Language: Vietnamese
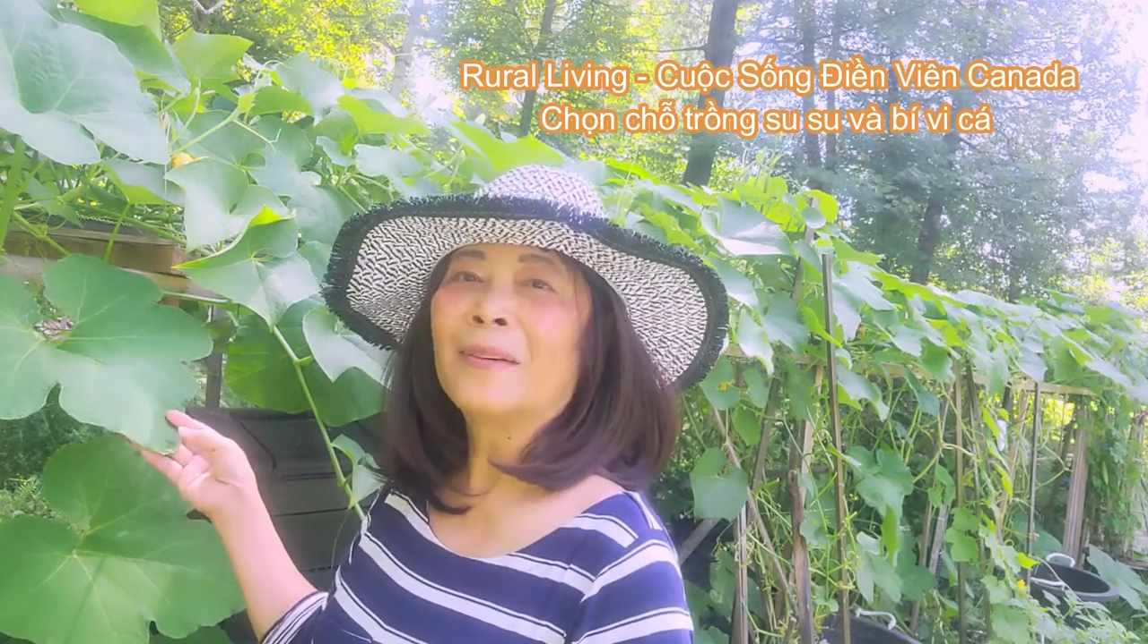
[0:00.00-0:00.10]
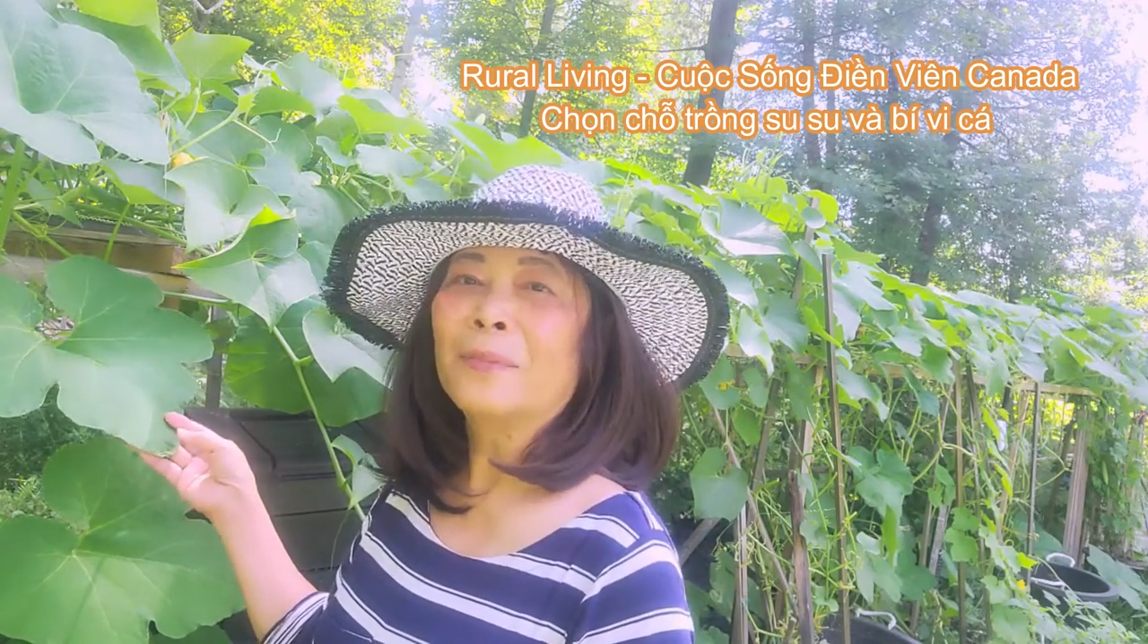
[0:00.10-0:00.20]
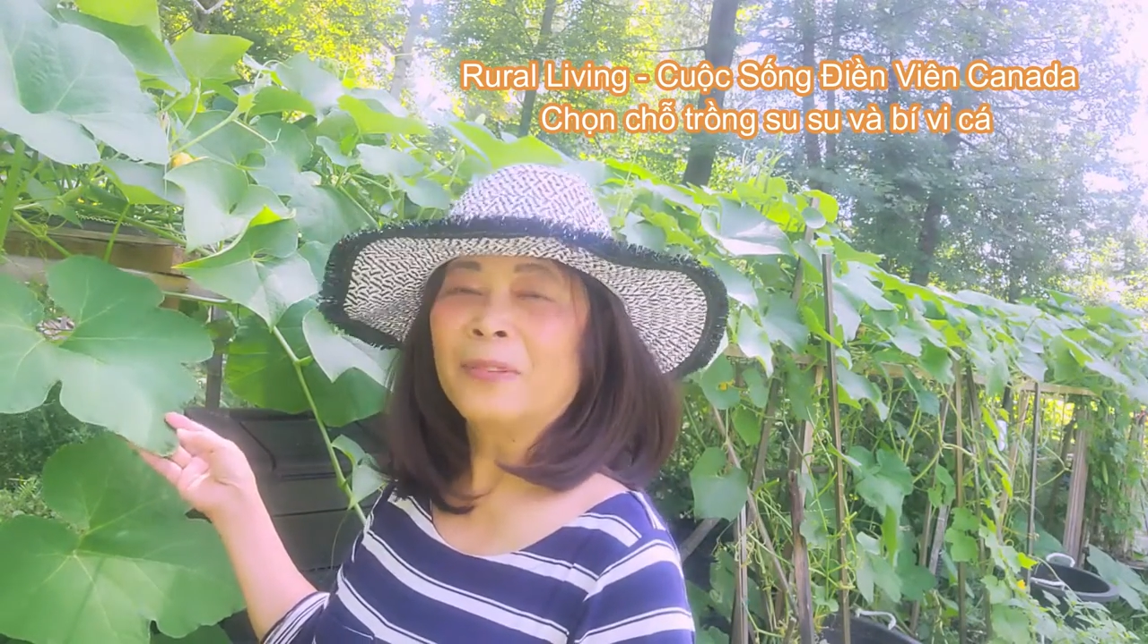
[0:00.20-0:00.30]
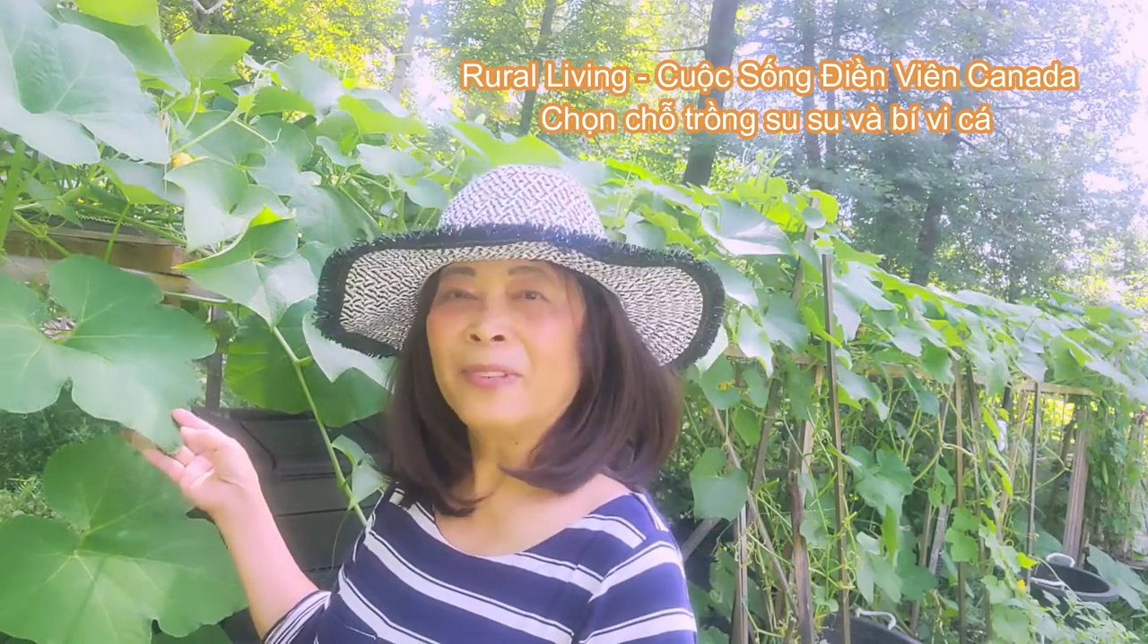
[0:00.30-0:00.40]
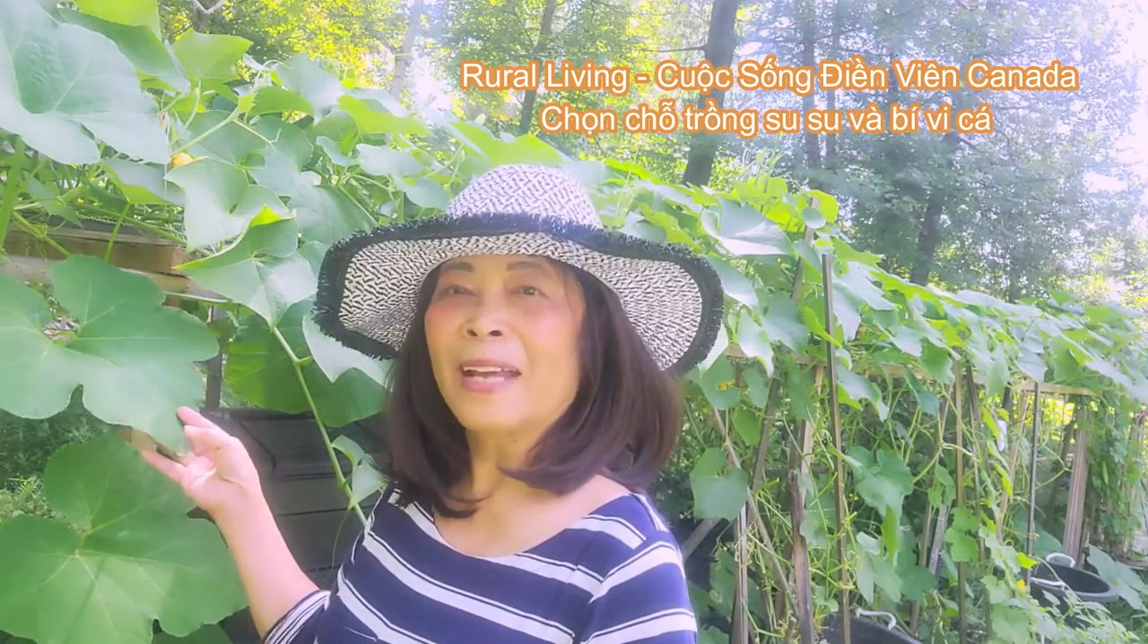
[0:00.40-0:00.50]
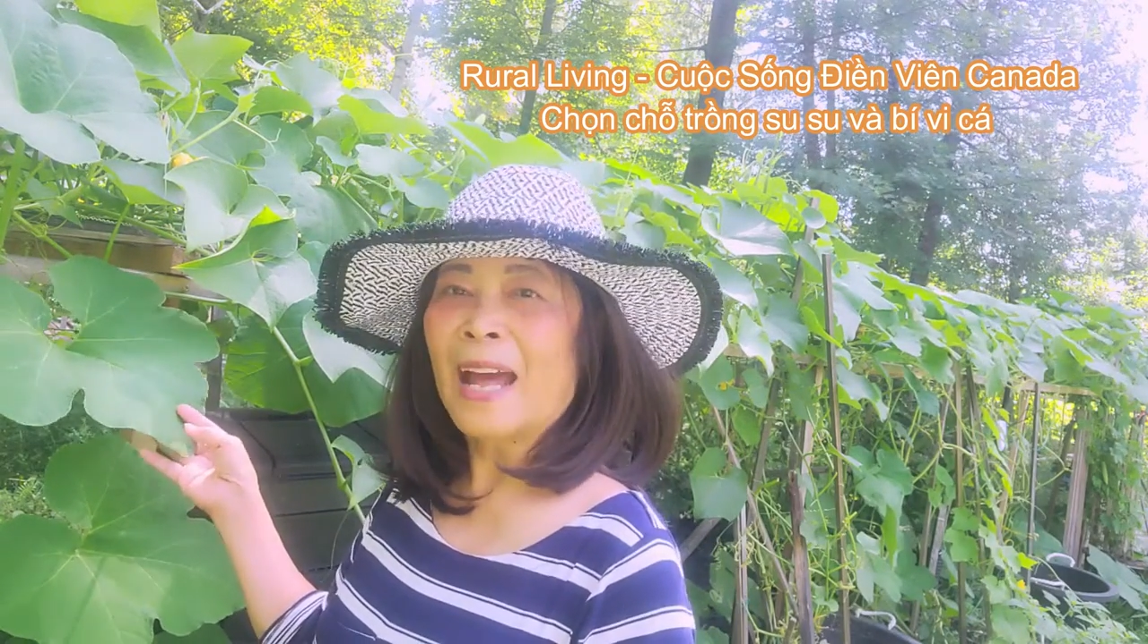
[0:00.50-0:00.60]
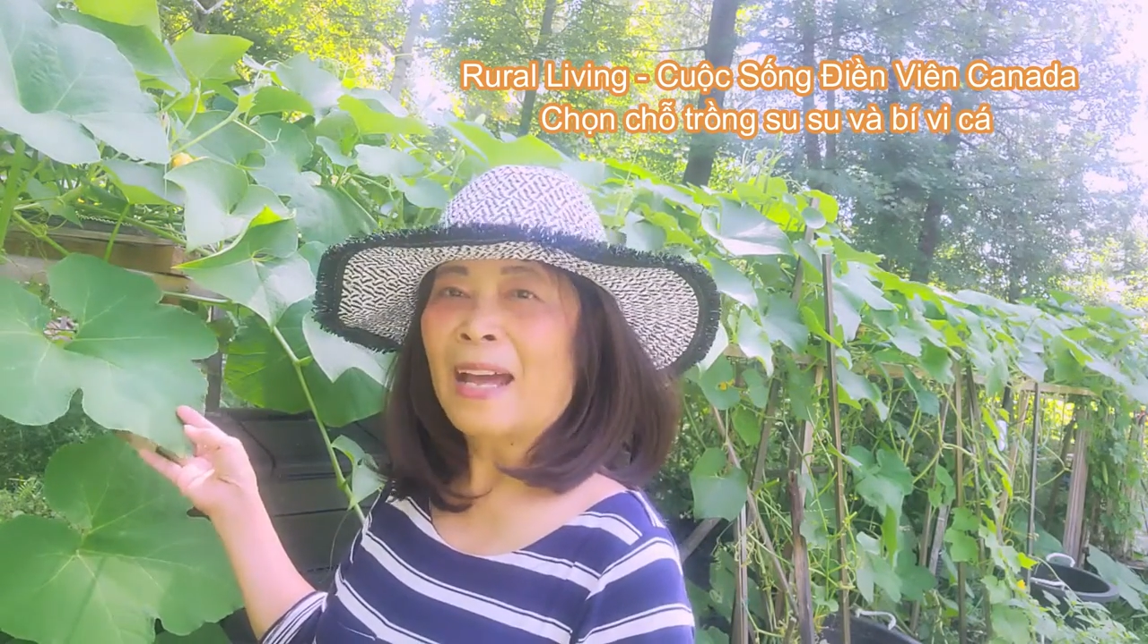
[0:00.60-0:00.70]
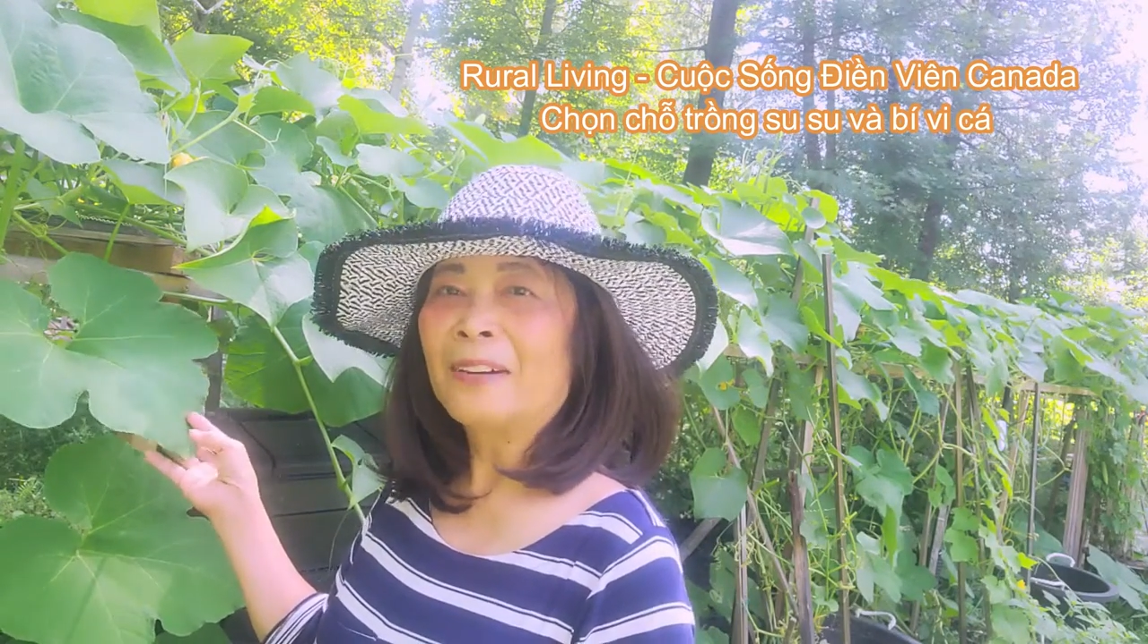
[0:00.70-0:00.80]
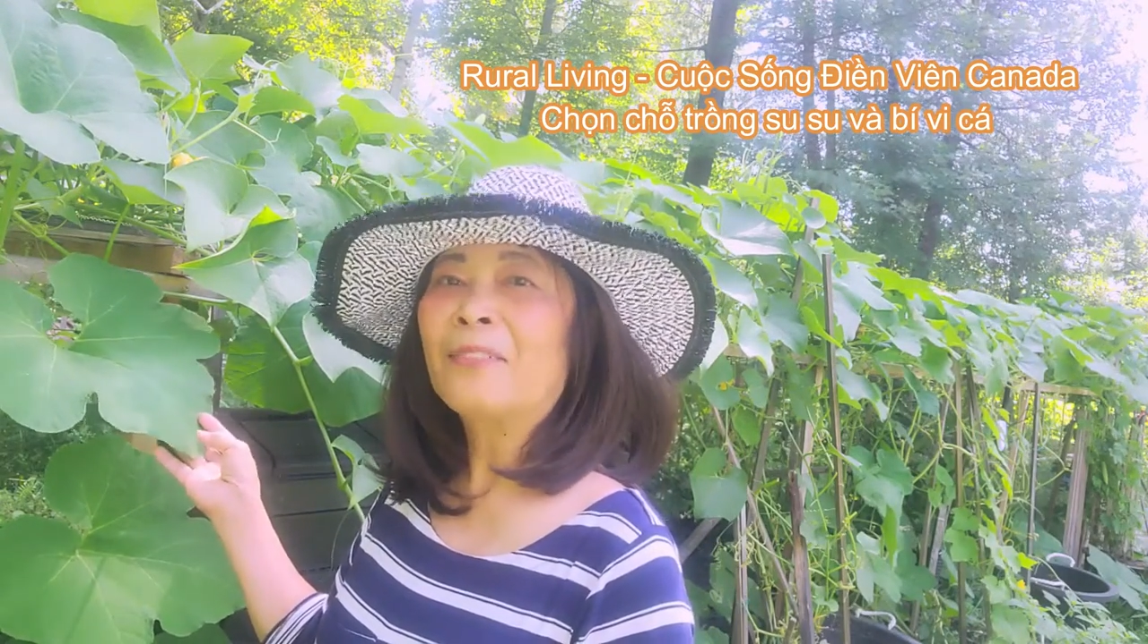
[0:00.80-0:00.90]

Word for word: bí vi cá